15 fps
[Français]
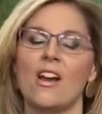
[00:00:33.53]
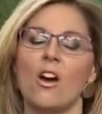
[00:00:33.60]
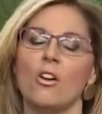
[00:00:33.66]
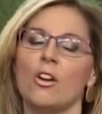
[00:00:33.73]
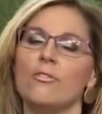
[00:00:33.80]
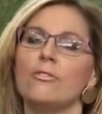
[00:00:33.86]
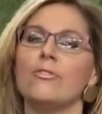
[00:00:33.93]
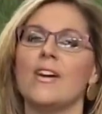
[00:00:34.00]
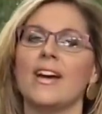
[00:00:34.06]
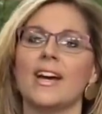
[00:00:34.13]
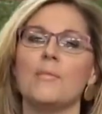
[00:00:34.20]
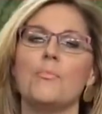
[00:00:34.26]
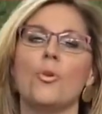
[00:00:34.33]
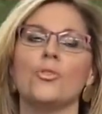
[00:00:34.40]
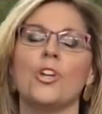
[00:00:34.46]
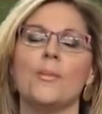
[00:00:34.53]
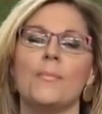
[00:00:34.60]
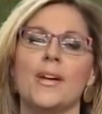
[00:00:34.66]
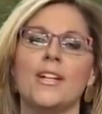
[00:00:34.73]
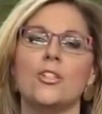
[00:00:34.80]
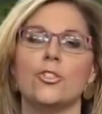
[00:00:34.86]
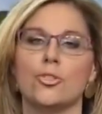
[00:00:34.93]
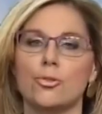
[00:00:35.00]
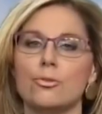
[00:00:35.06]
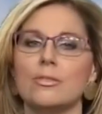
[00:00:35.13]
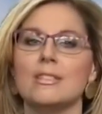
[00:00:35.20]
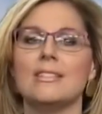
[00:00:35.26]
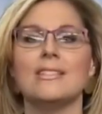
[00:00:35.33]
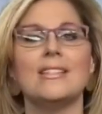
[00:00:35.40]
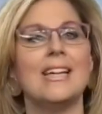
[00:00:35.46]
Alors là, vous verrez pour demain,
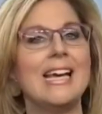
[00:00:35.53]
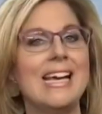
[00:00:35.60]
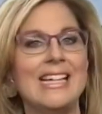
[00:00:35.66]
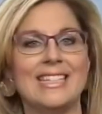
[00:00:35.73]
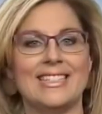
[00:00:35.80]
jeudi,